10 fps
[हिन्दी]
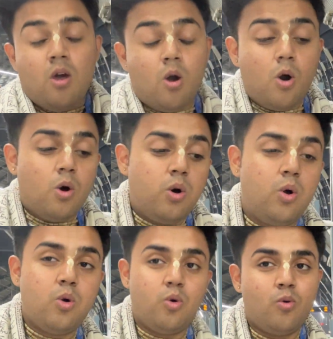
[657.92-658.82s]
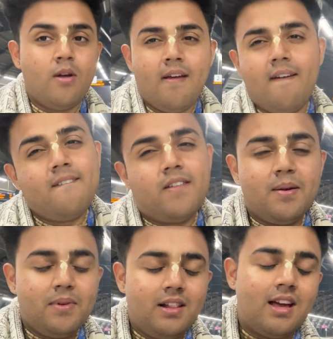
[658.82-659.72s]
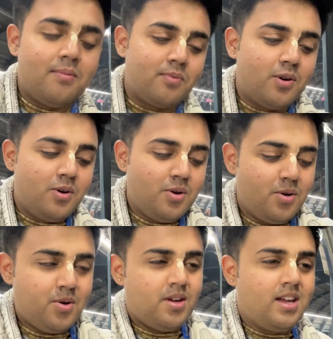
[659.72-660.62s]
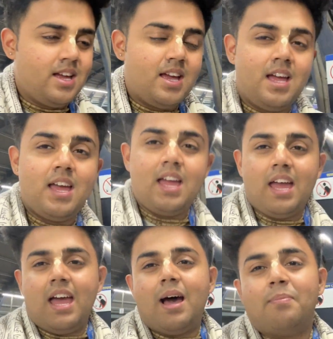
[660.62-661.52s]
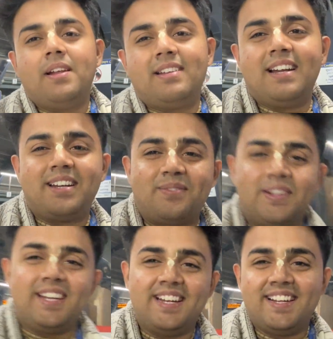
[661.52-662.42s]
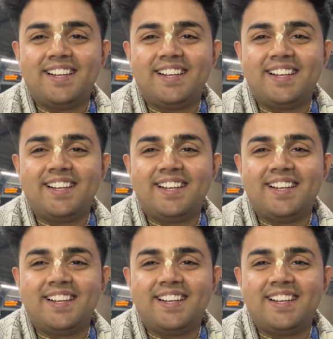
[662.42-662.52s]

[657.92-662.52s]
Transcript: ओ फिर मिलते हैं आपको अपने सेंटर में